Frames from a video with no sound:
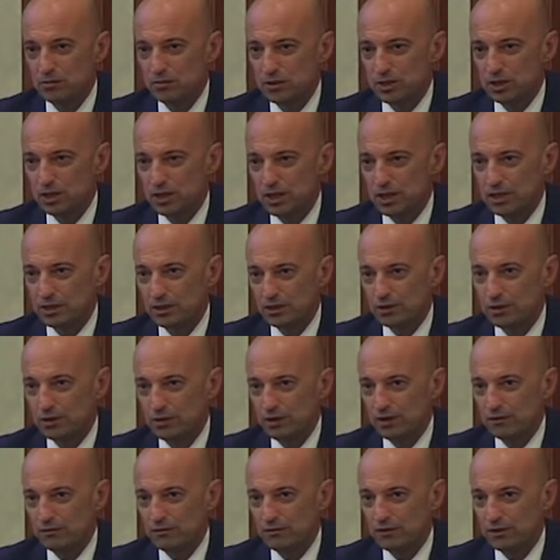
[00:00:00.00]

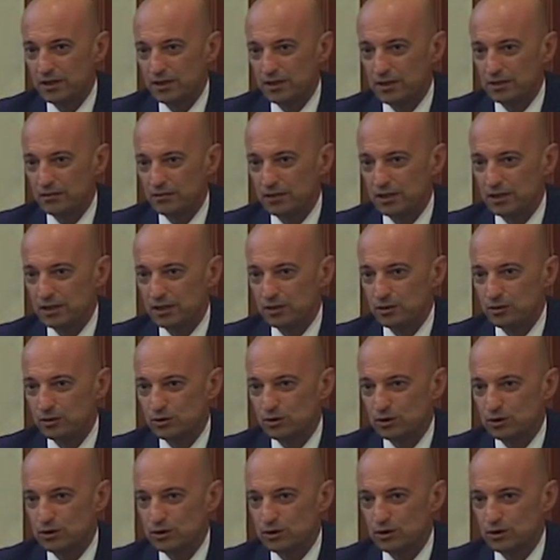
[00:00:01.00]
cominciato a fare una
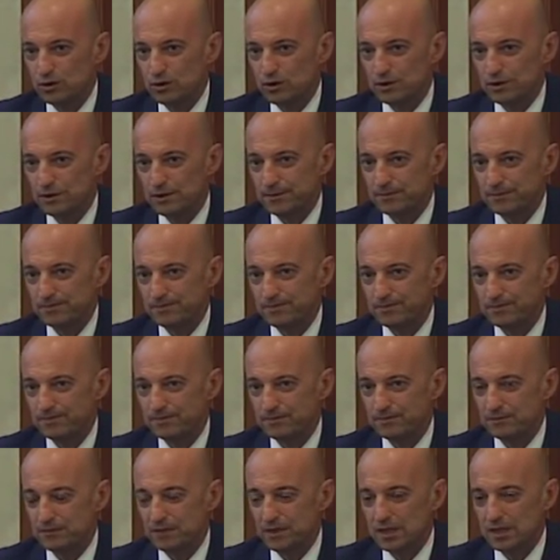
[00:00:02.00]
ricognizione
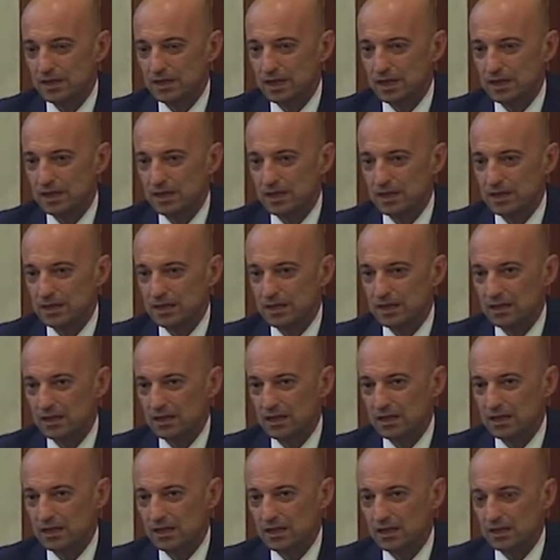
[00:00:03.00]
del,
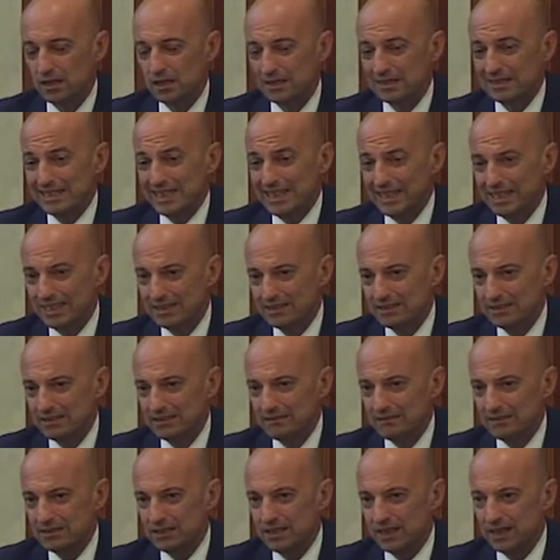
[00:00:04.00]
delle
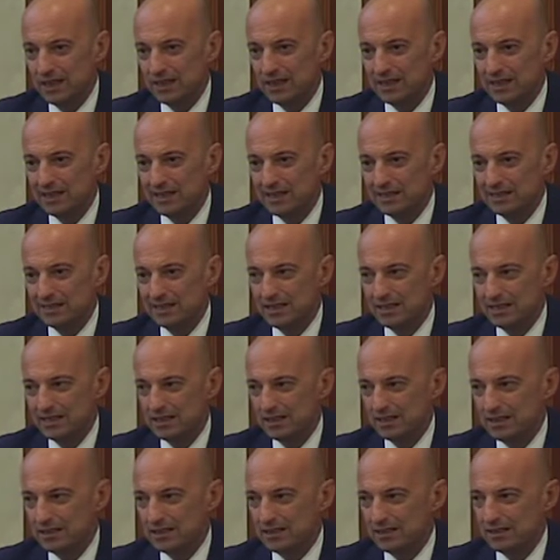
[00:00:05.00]
attività e delle
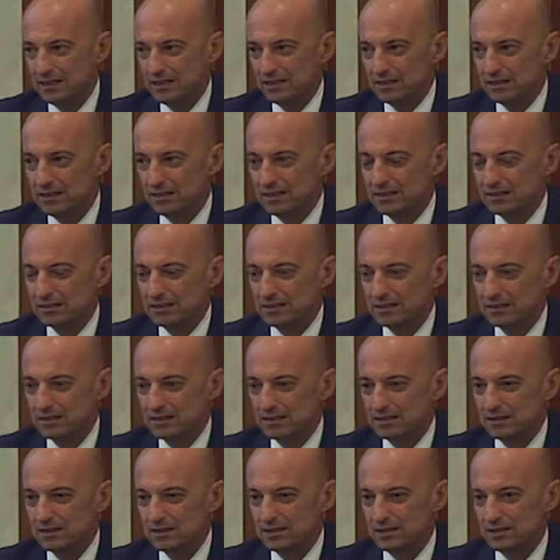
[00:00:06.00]
reti
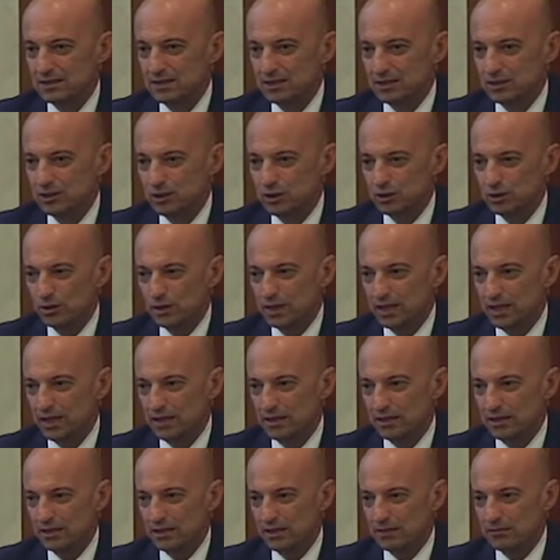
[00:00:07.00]
eh,
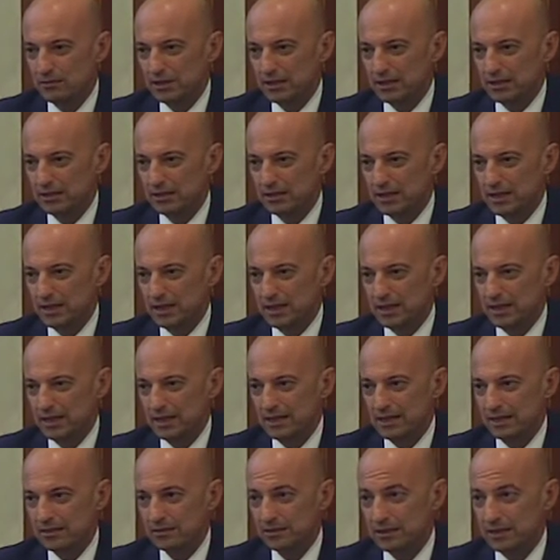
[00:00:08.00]
regionali delle malattie
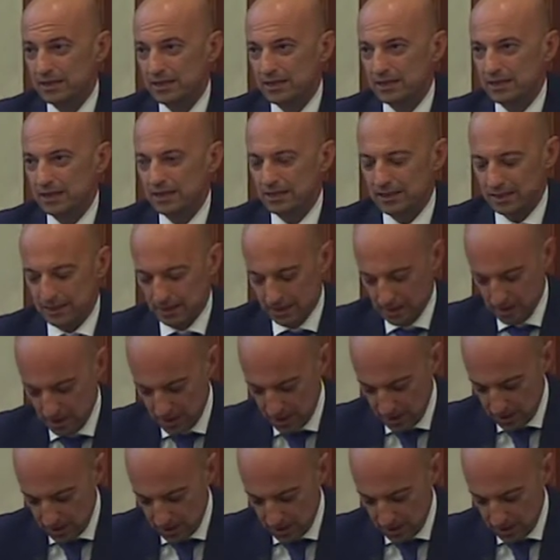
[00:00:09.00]
rare, perché